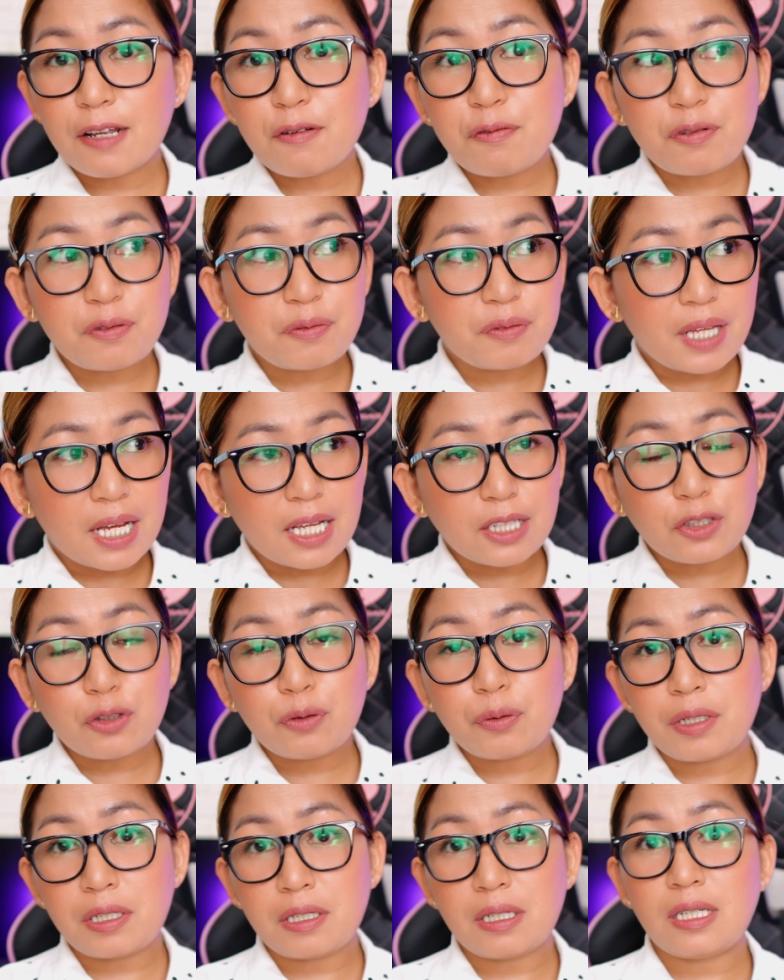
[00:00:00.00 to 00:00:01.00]
Aside from that,
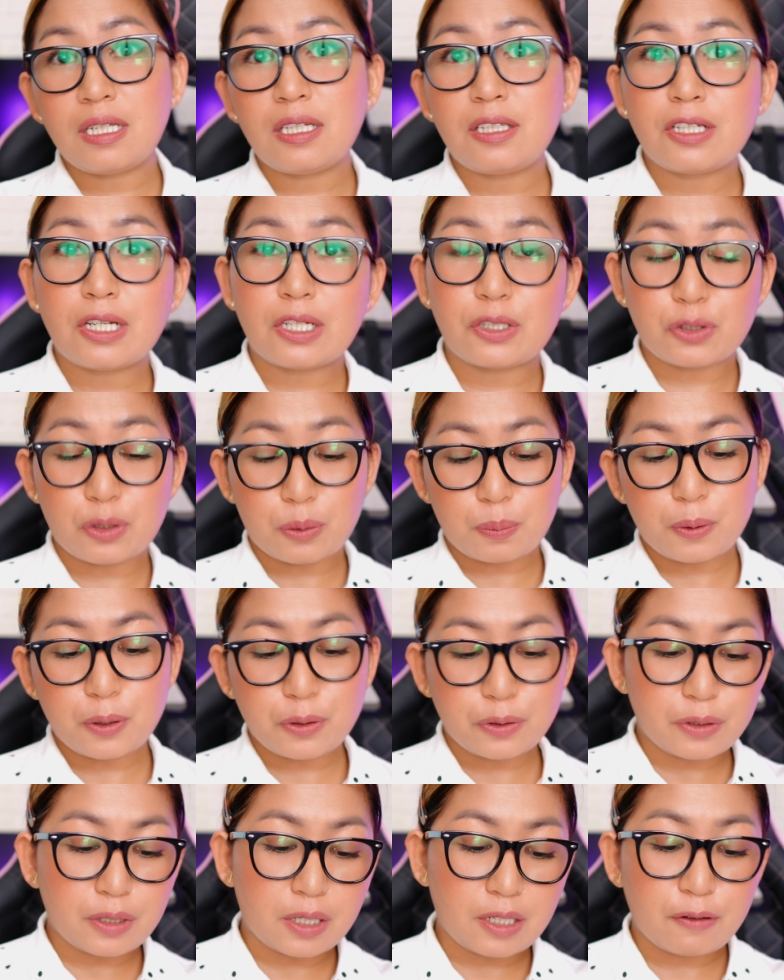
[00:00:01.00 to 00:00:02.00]
yung hihingi niya is your
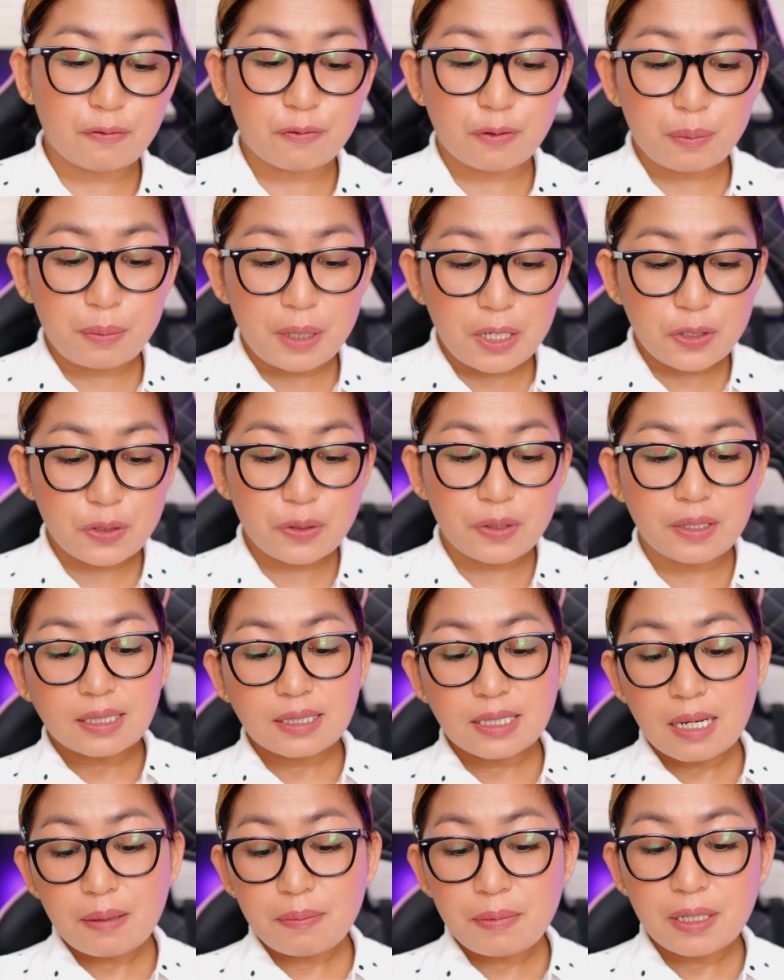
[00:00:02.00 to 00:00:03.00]
personal information.
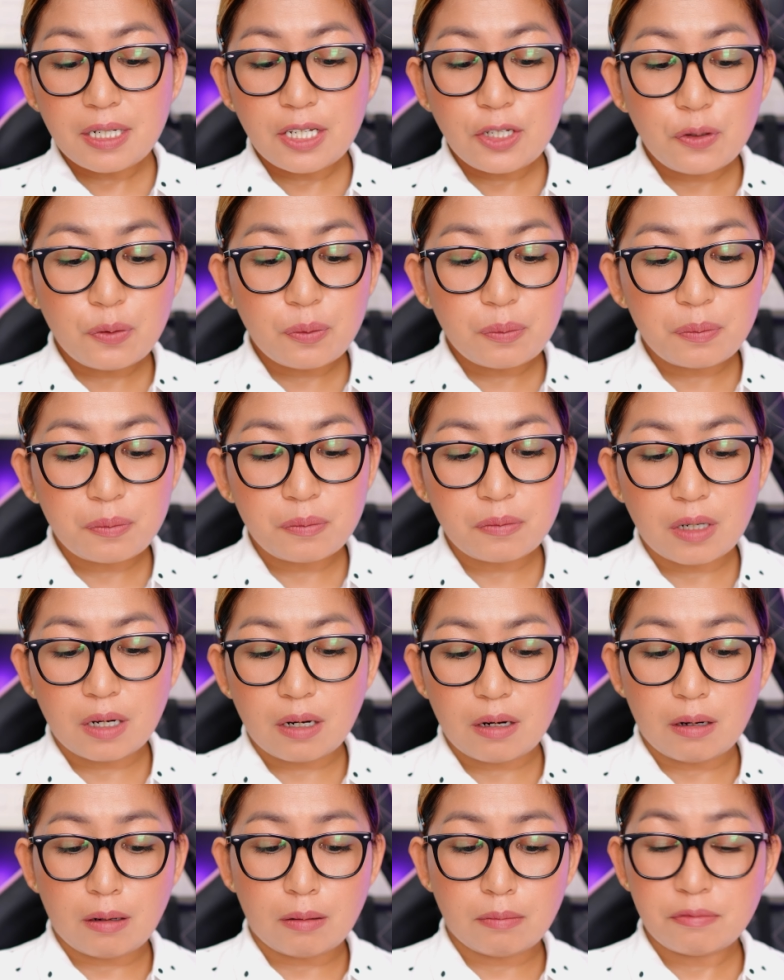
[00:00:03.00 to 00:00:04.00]
Kasama na yung
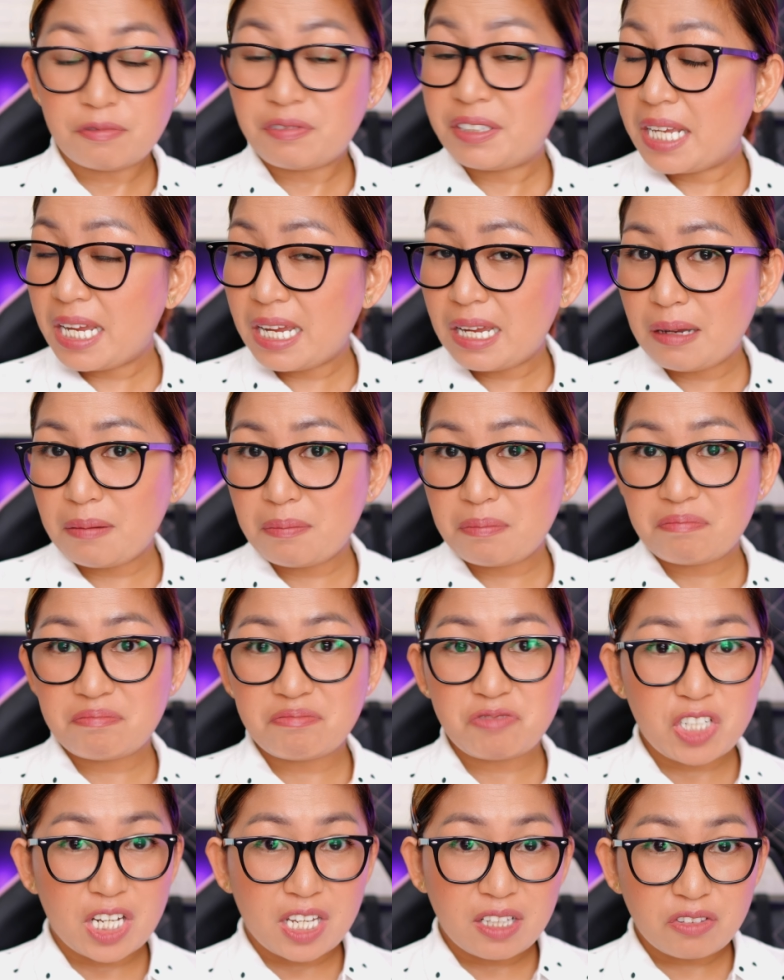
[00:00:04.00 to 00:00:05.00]
um, name,
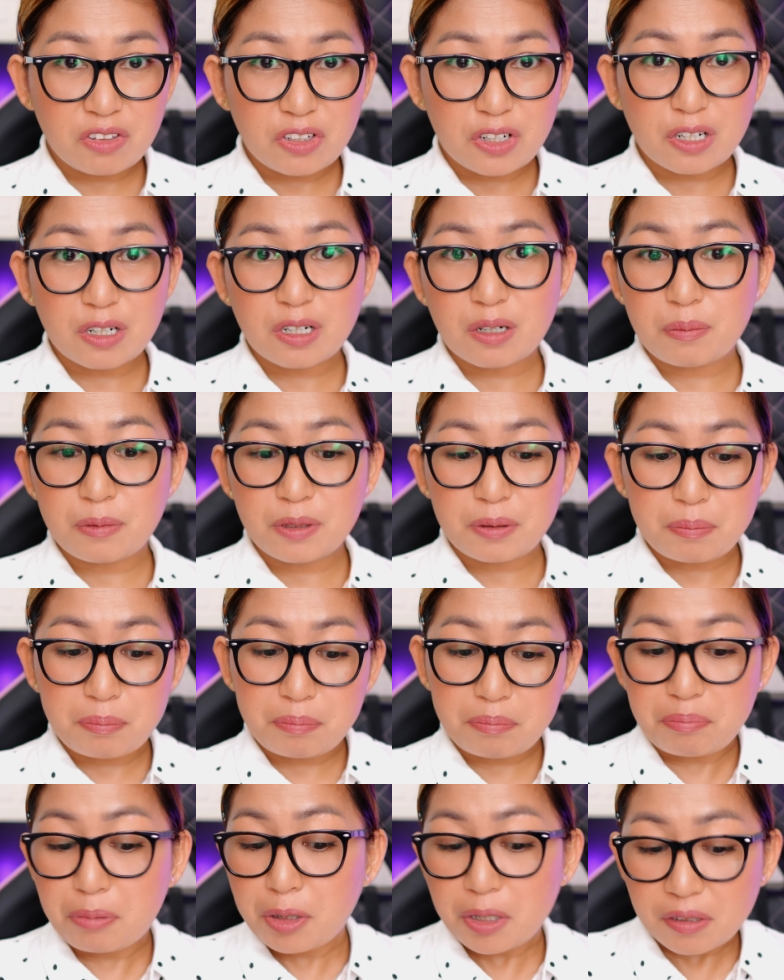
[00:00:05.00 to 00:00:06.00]
gender,
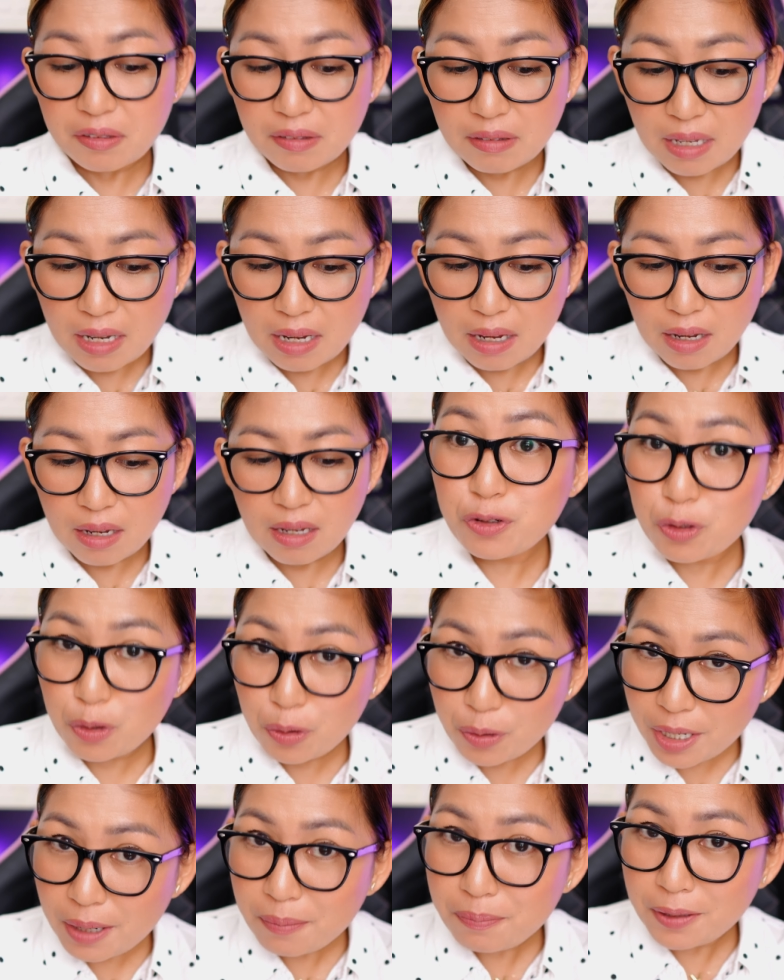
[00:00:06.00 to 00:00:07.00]
birthday.
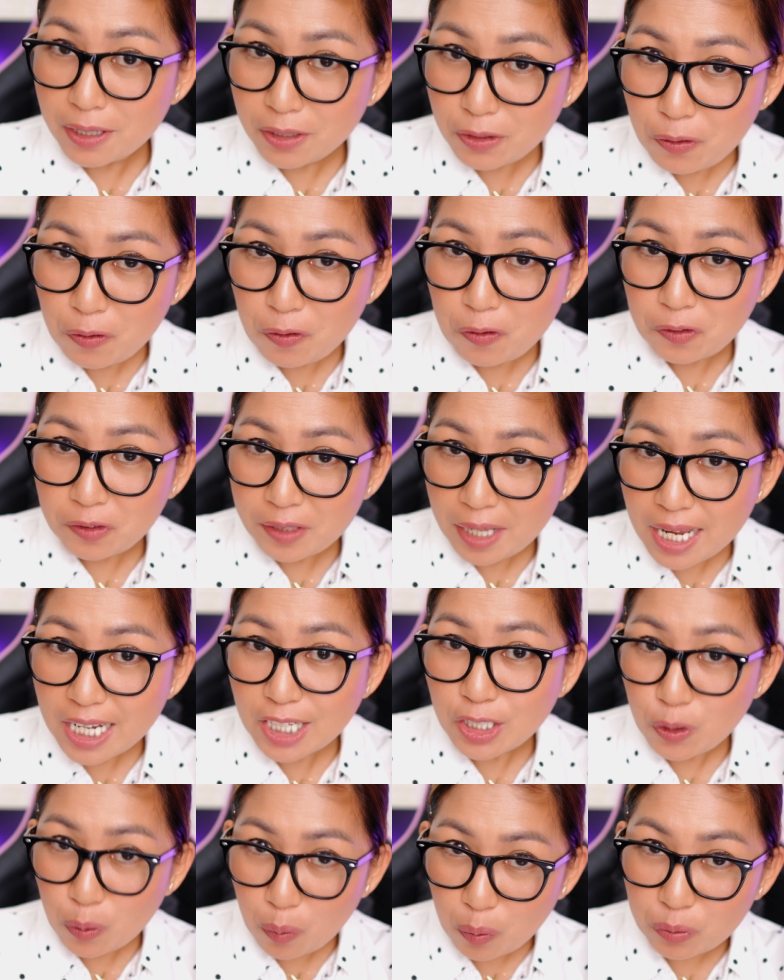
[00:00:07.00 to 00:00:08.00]
Loan up na to,
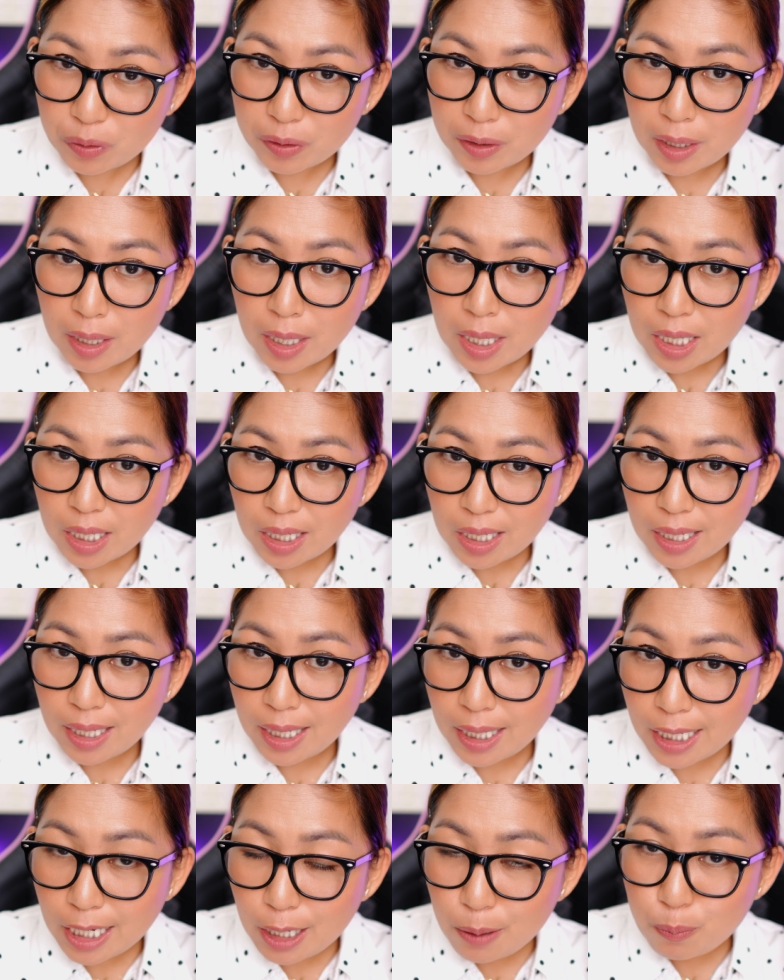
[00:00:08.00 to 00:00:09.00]
take note
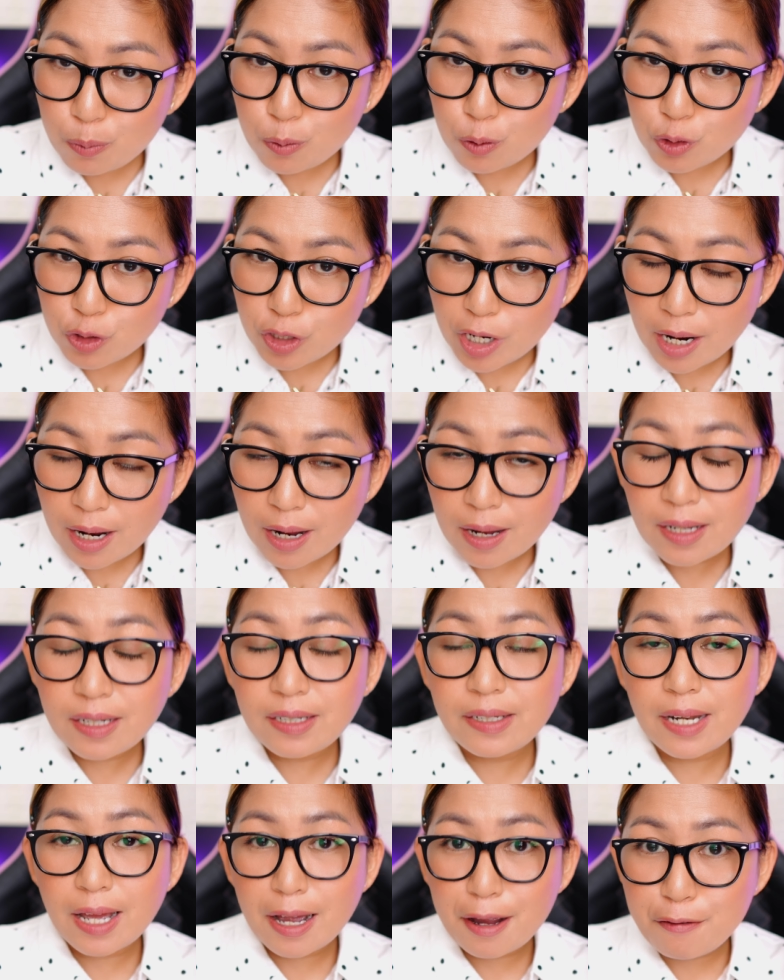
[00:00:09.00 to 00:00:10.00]
hihingi po siya
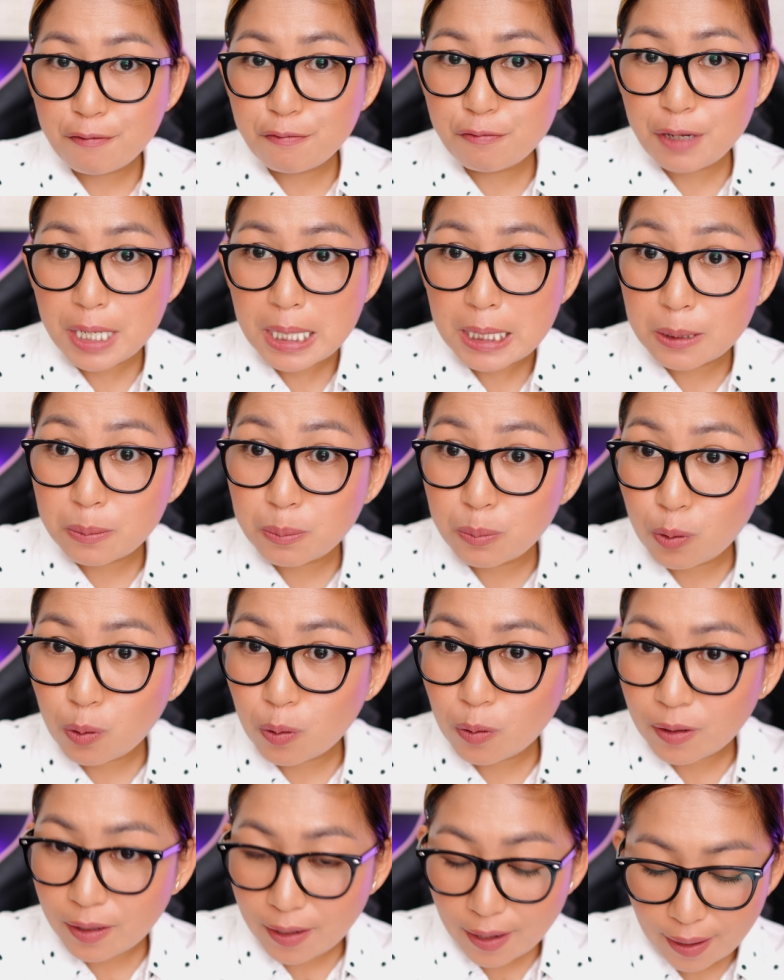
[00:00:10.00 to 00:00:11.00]
ng
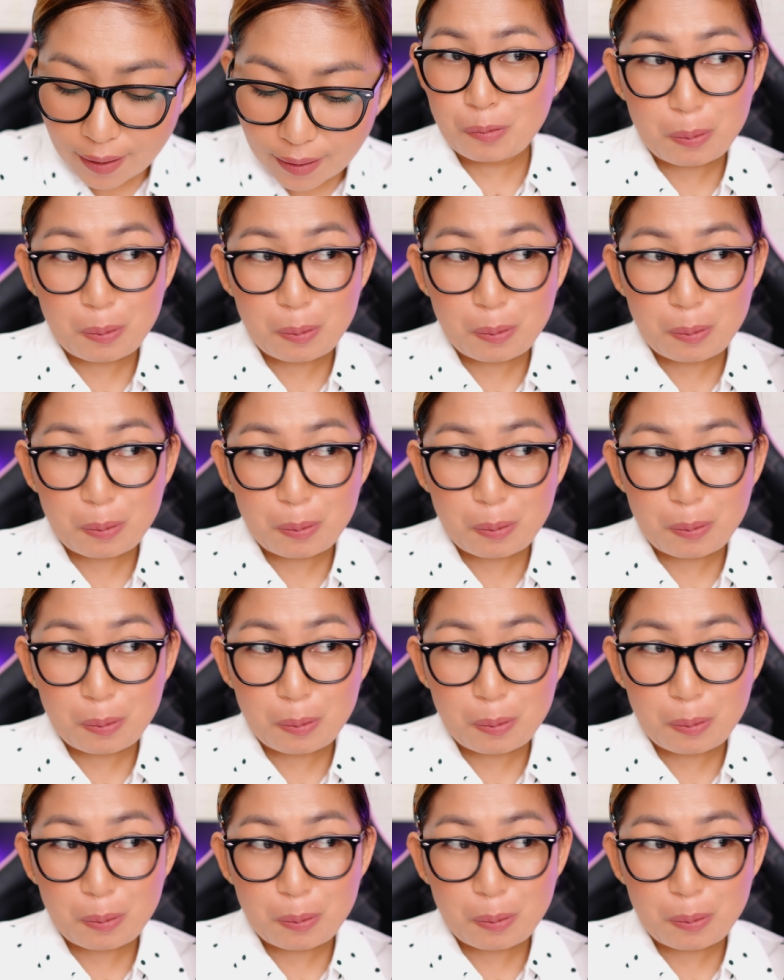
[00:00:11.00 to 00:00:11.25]
Facebook link.